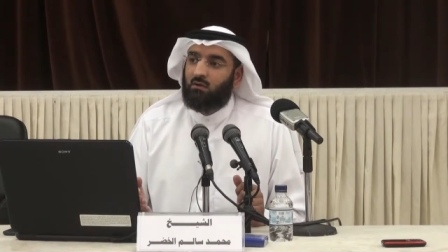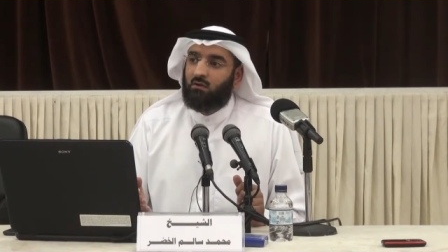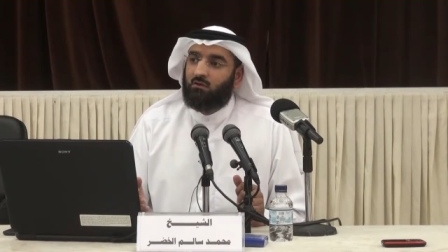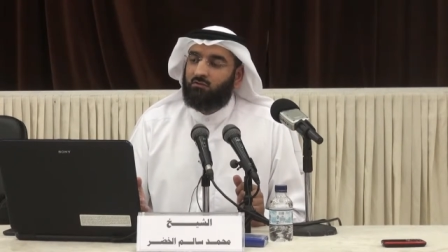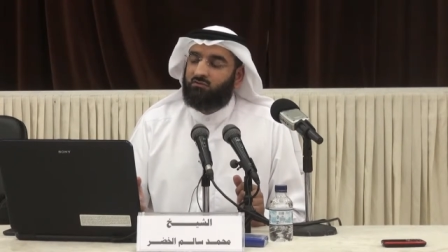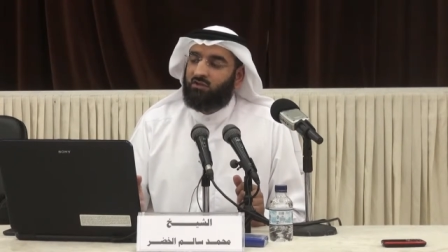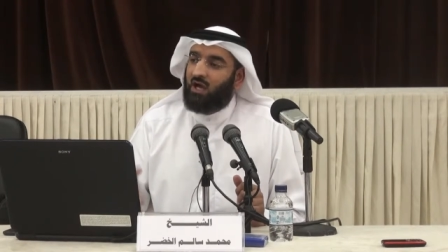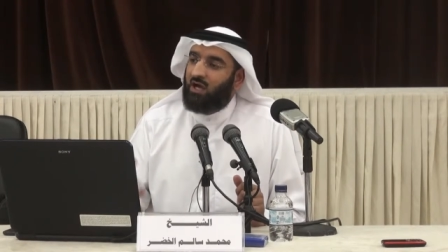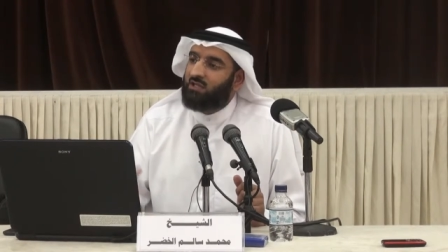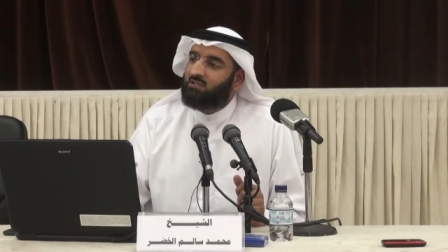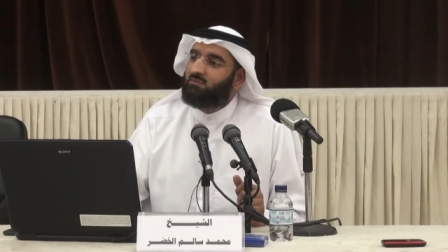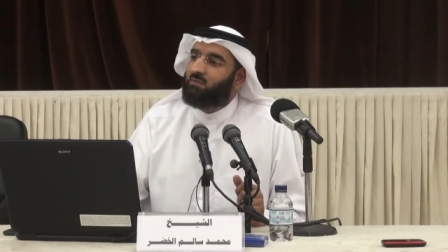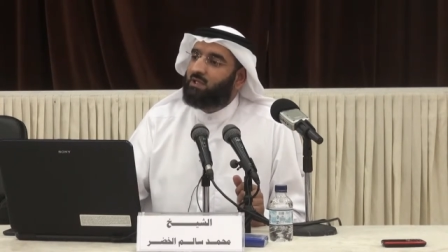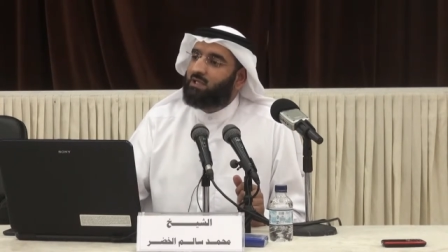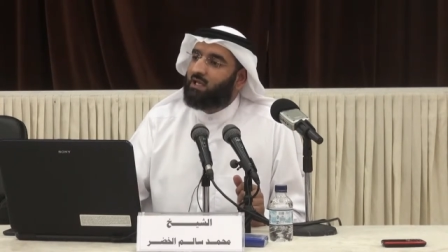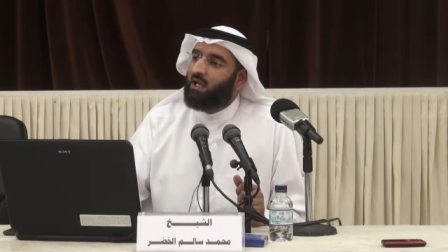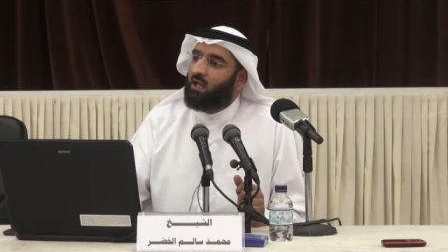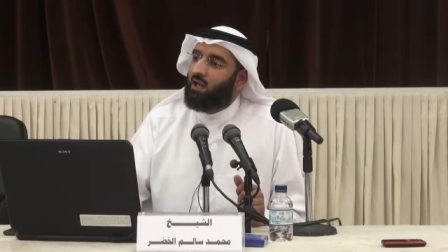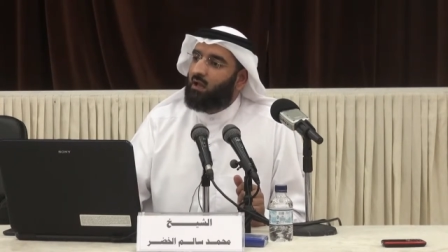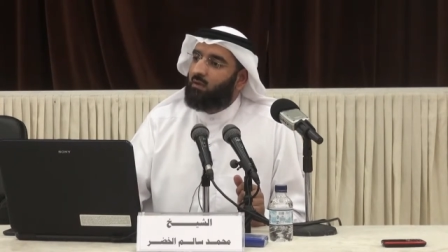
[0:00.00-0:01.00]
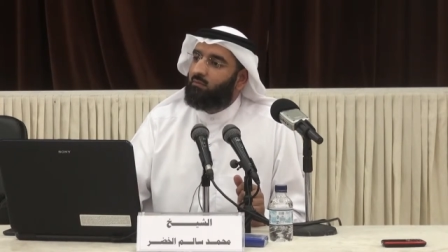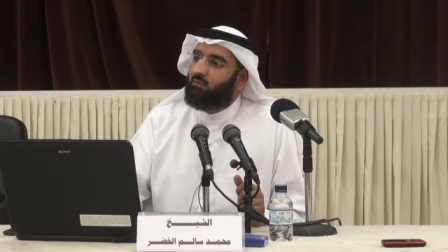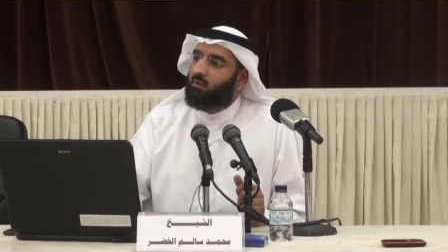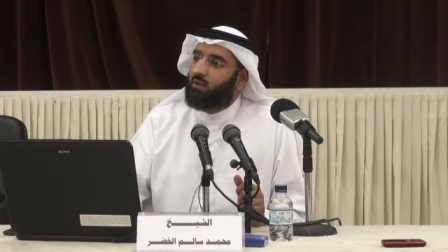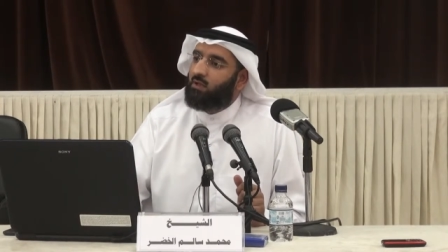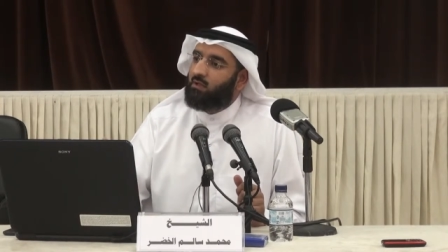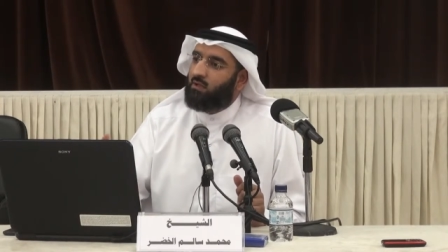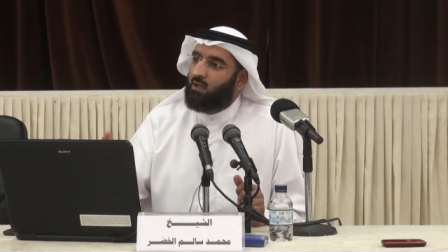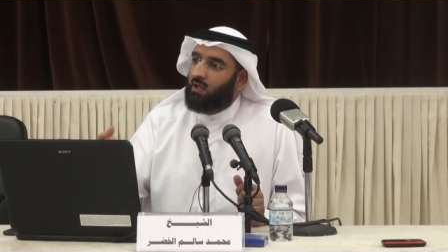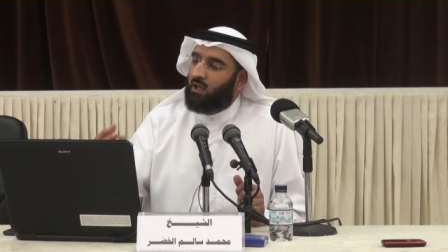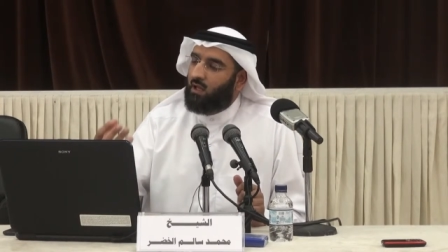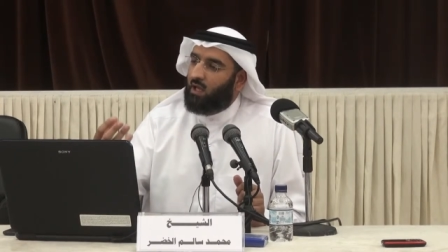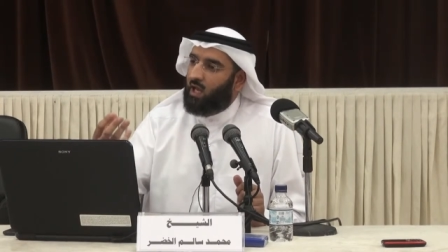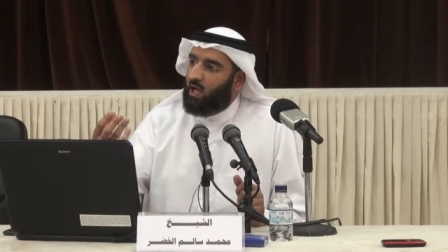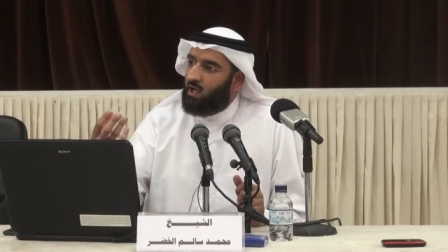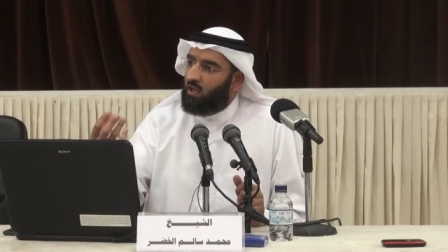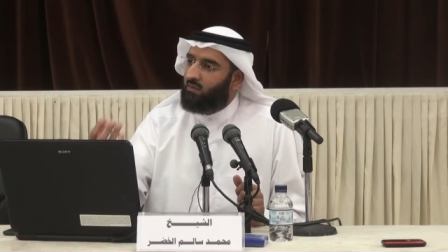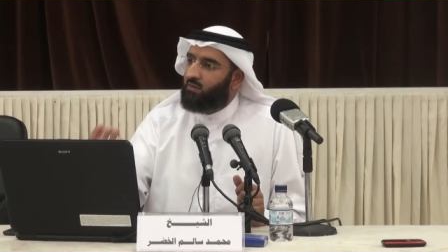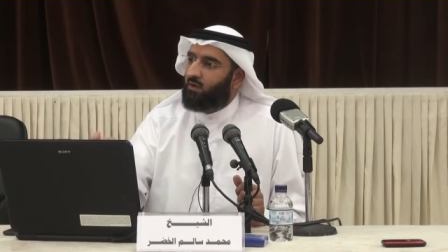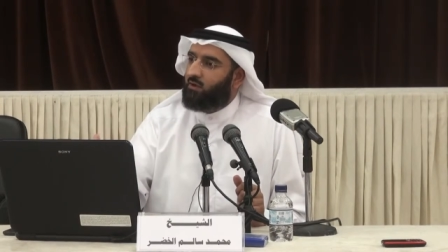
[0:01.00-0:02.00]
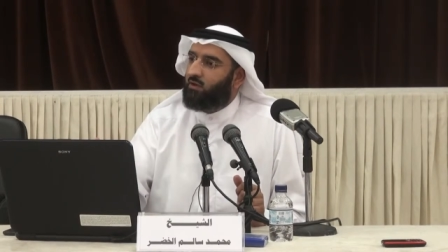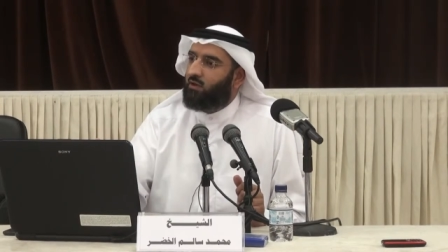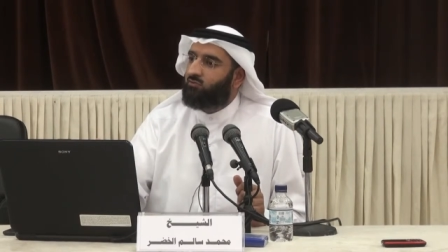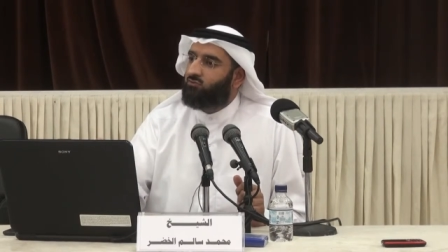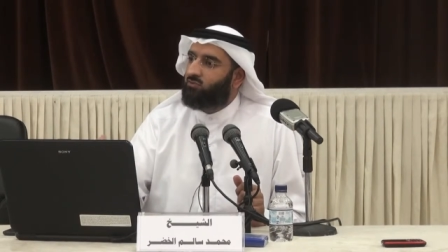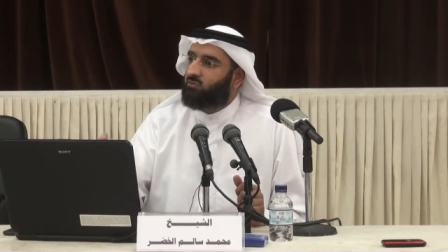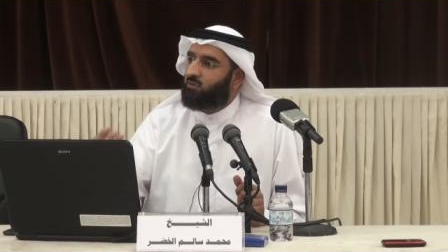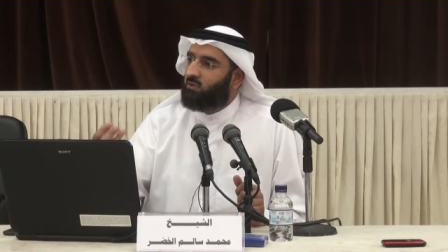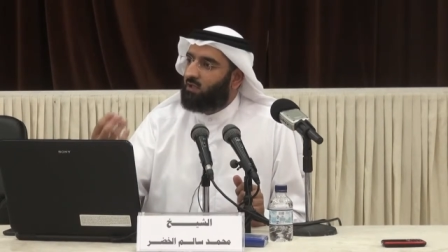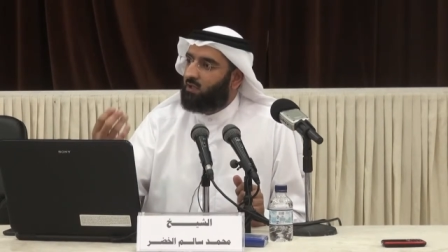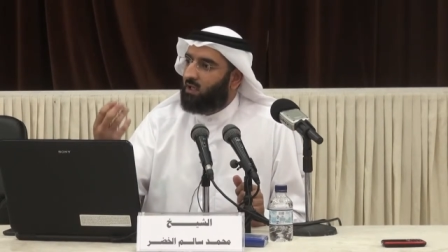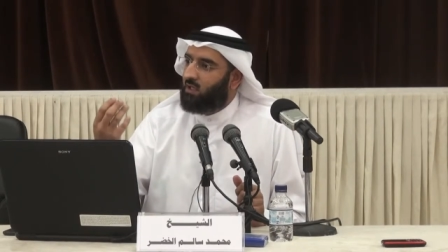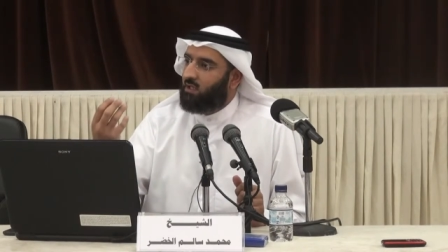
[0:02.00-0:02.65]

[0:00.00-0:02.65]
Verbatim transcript: شاهد من الكلام أن هذا الرجل